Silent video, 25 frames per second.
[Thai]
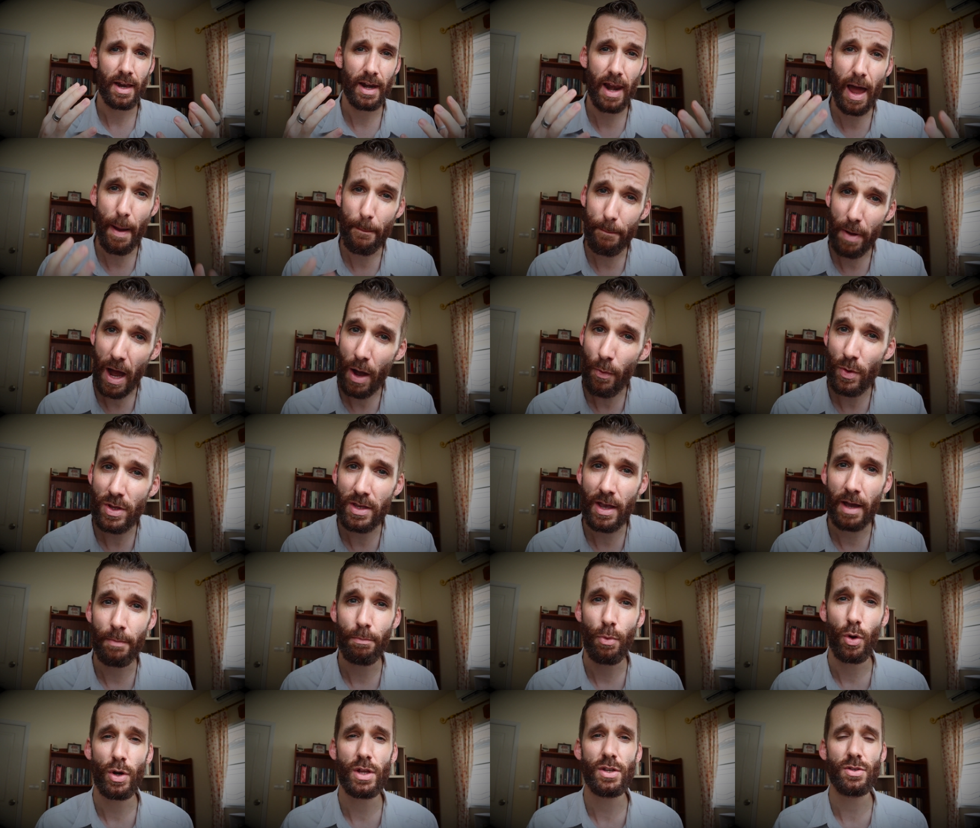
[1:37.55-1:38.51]
รับพระวิญญา
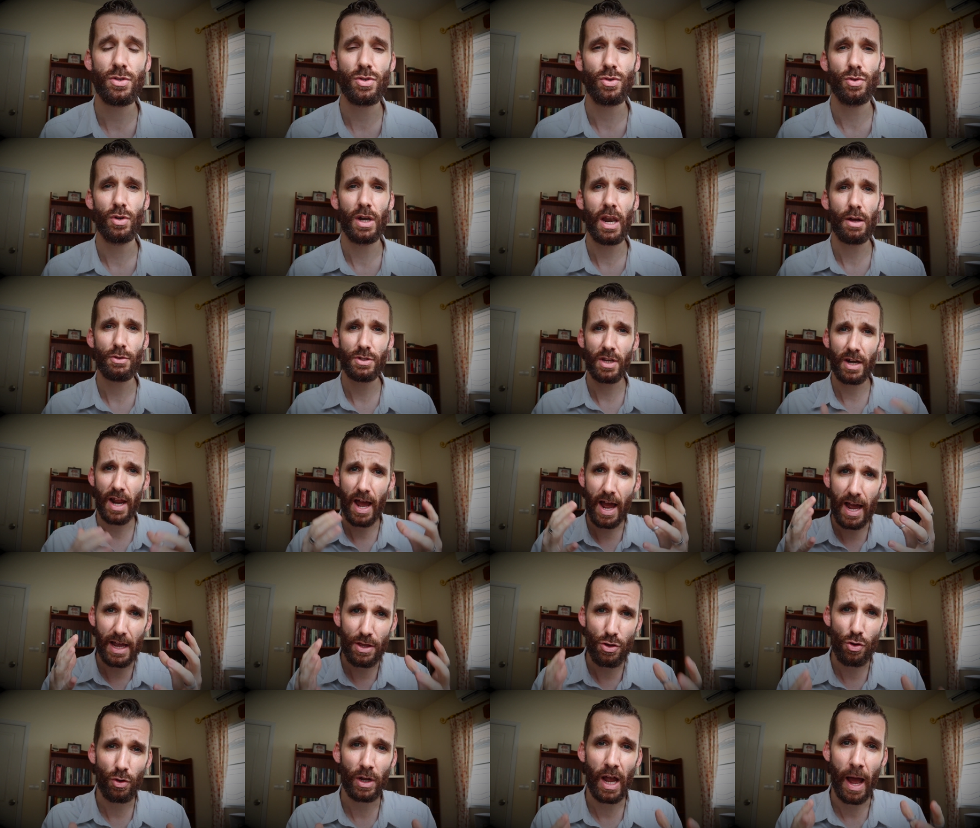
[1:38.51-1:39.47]
ณบริสุทธิ์ เราจะได้
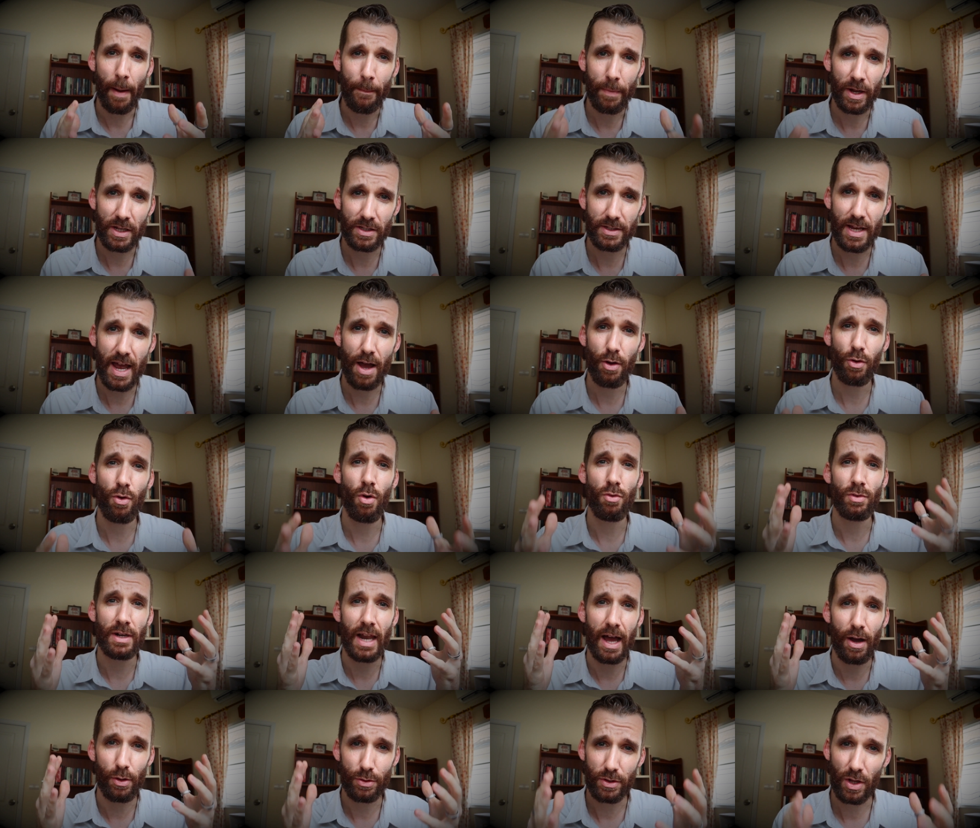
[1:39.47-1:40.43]
อยู่กับพระเจ้าของ
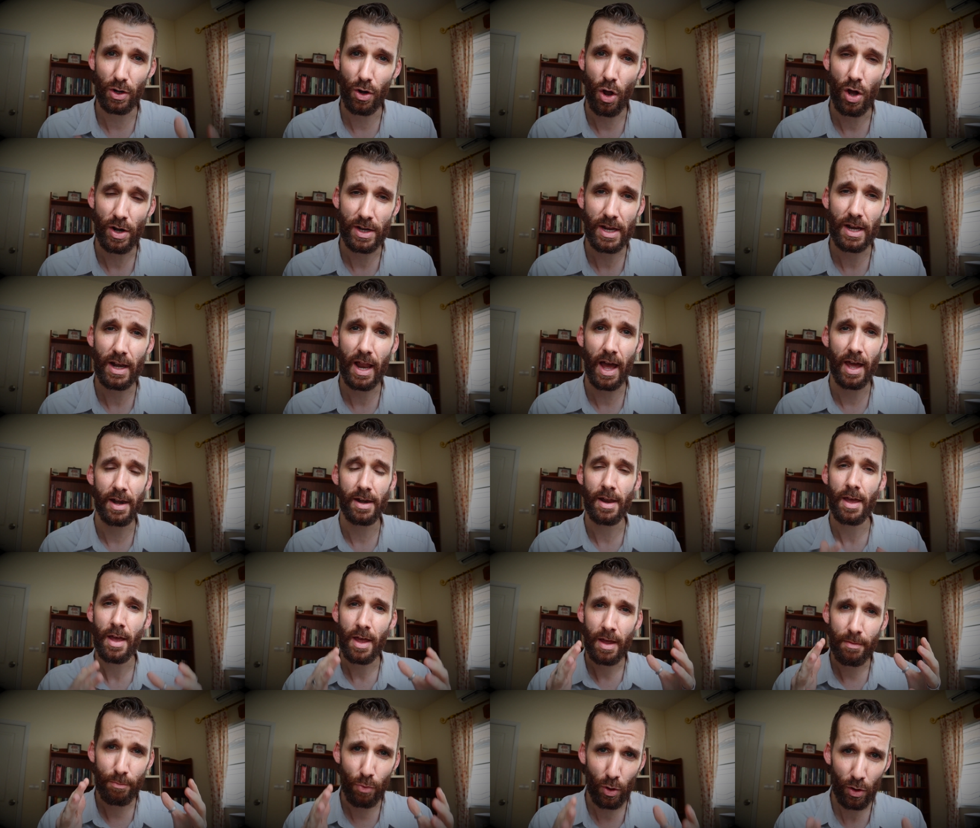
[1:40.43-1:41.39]
เราตลอดนิรันดร์
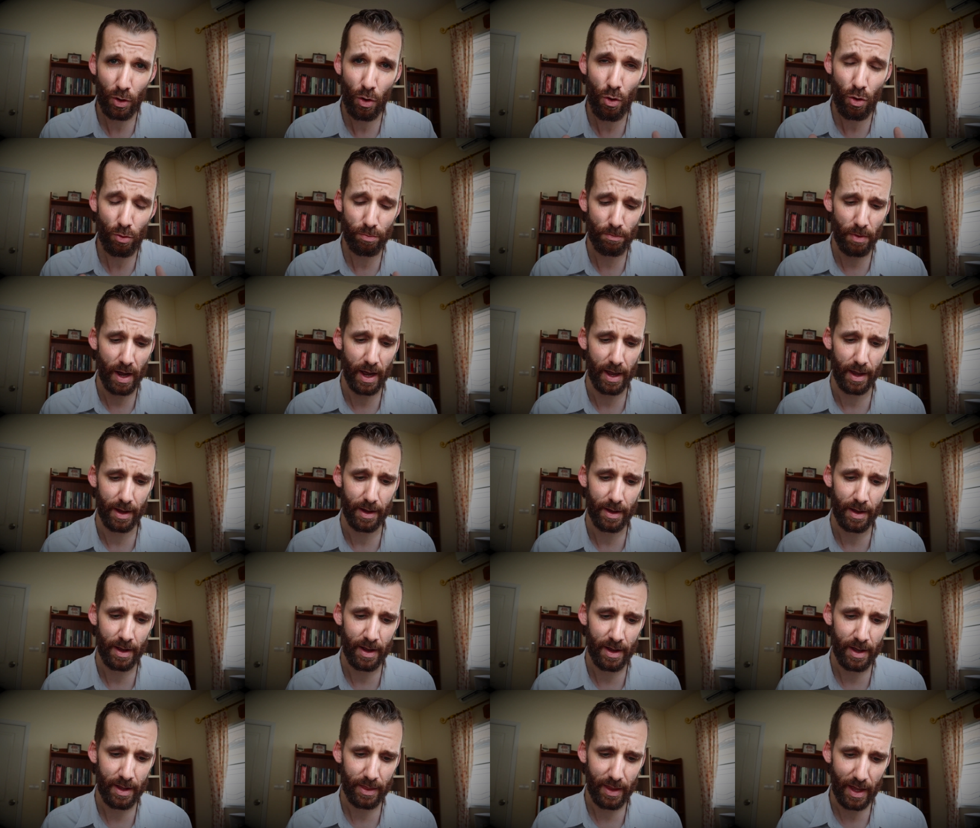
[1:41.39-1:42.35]
บนโลกใหม่
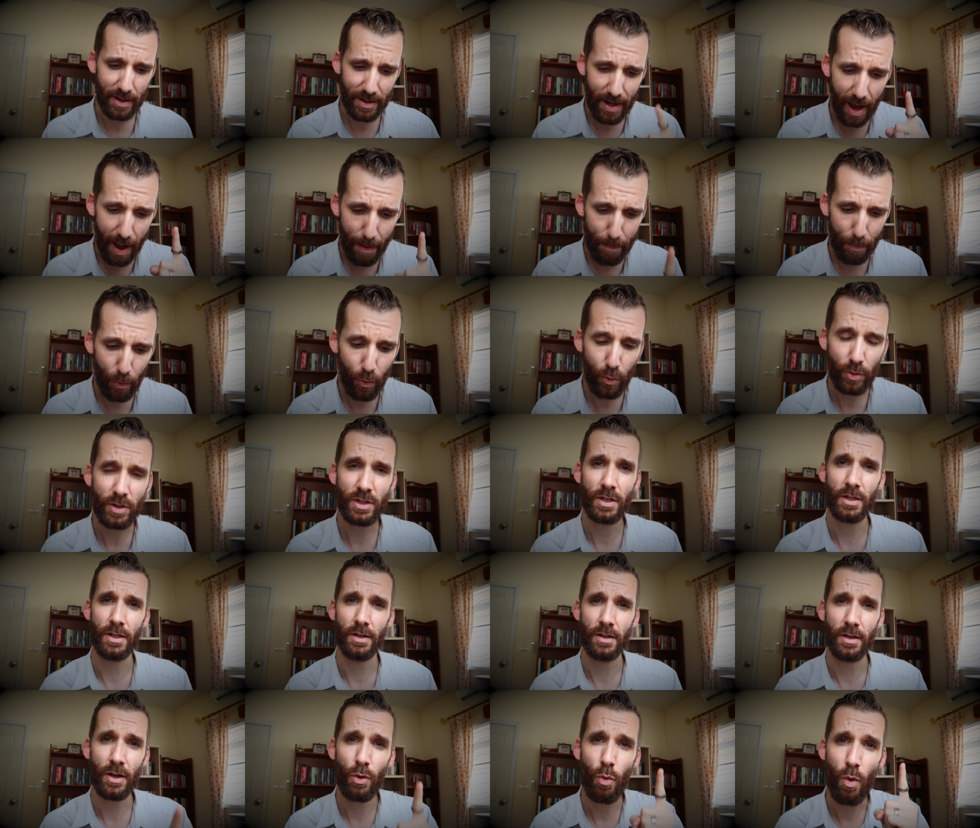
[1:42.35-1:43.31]
แต่ถ้าพูด
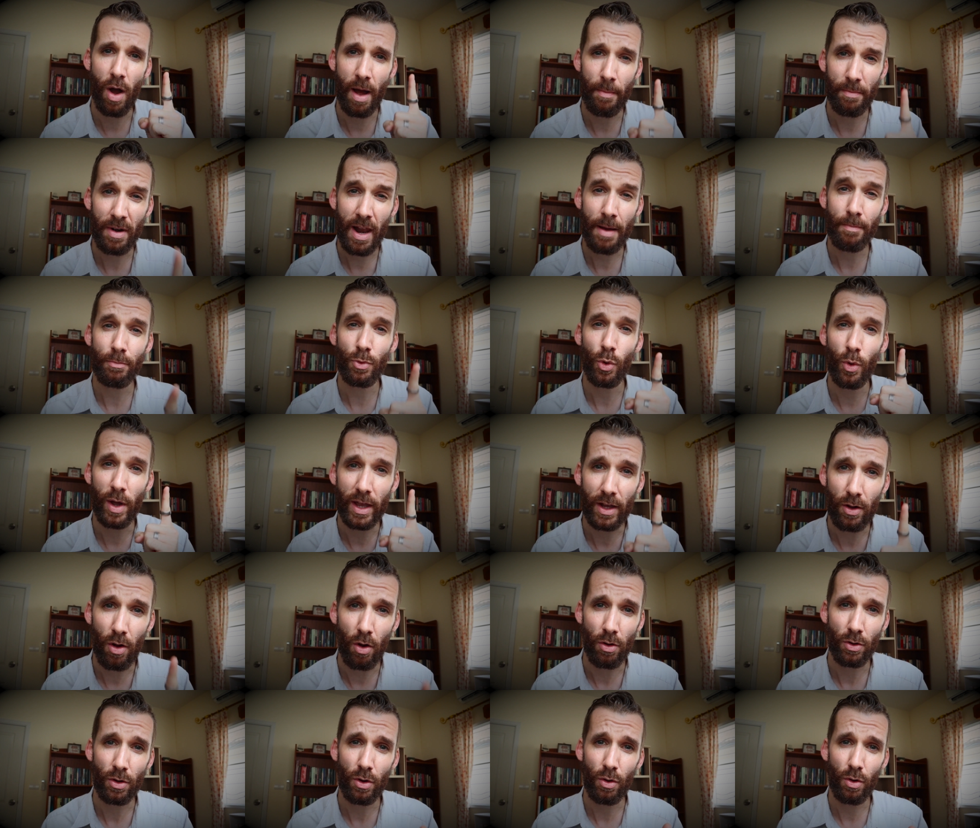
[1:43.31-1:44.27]
ถึงความร่ำรวย
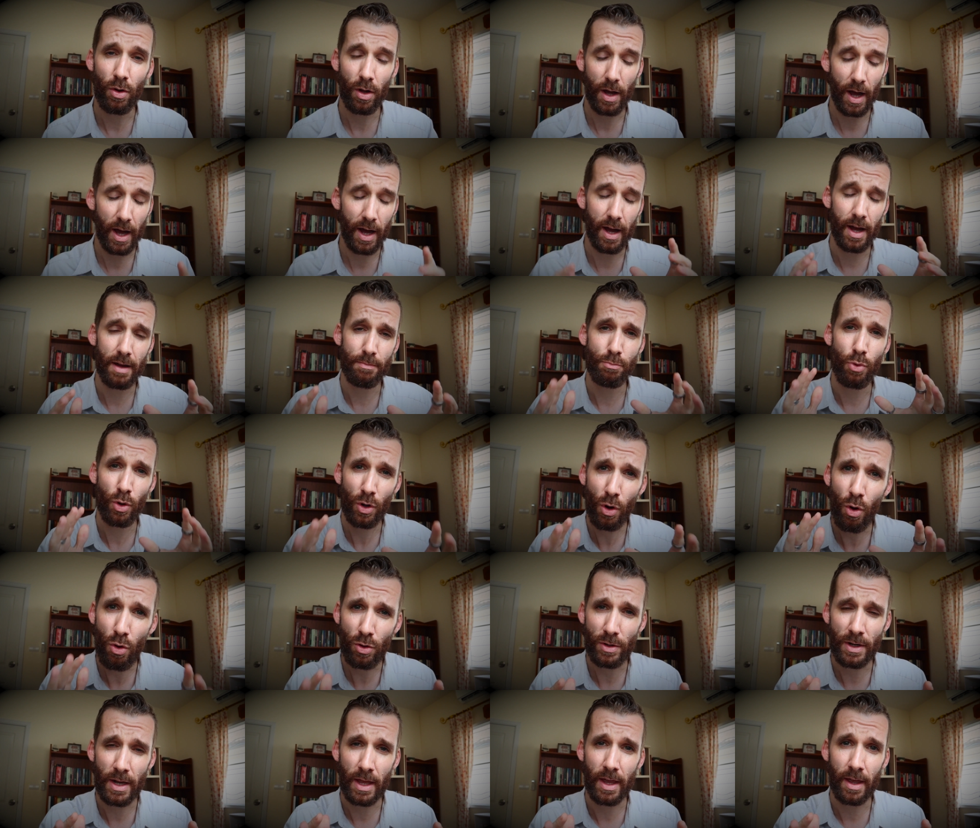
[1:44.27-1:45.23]
ของโลกบนโล
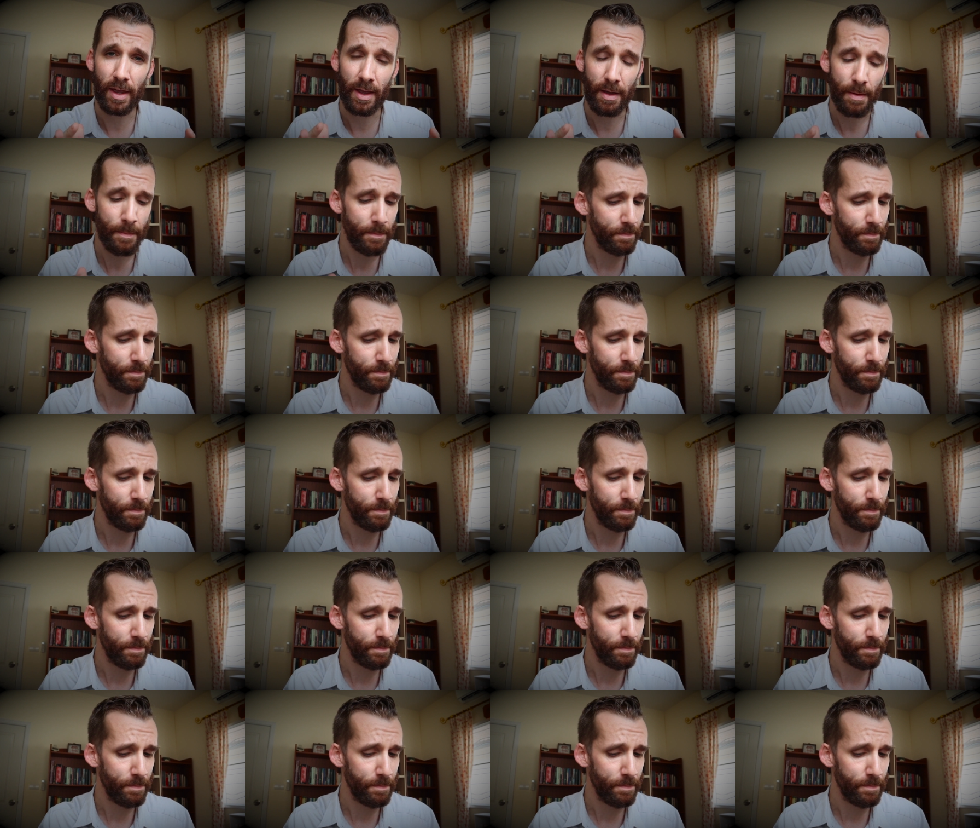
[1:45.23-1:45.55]
กนี้